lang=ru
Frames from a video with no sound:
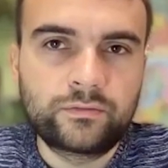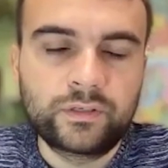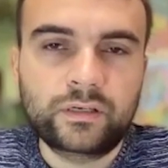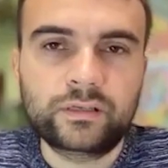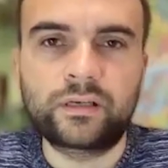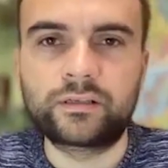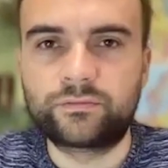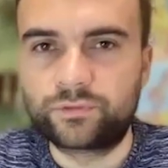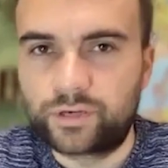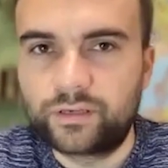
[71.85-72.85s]
вы оказались
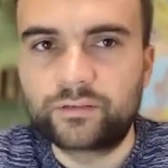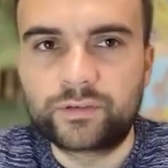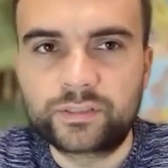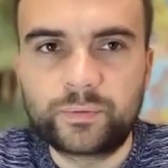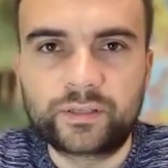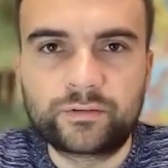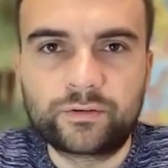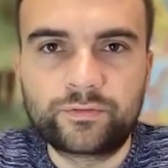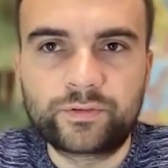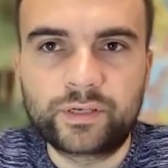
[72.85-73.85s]
в Украине
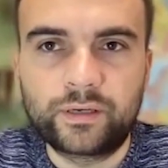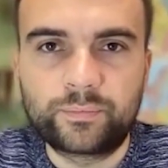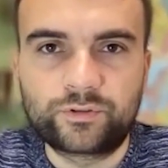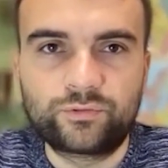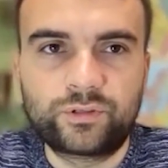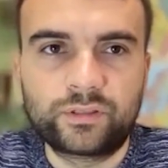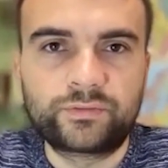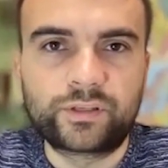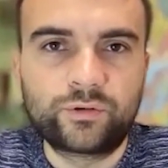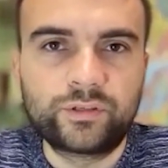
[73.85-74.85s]
25 февраля, по сути, на
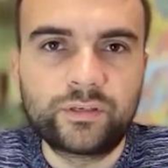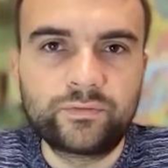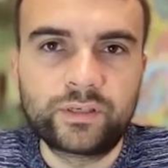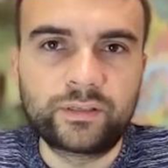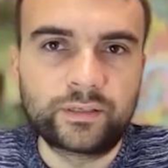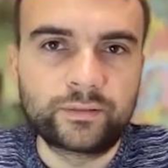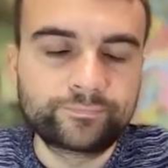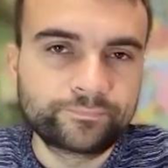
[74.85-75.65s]
второй день войны?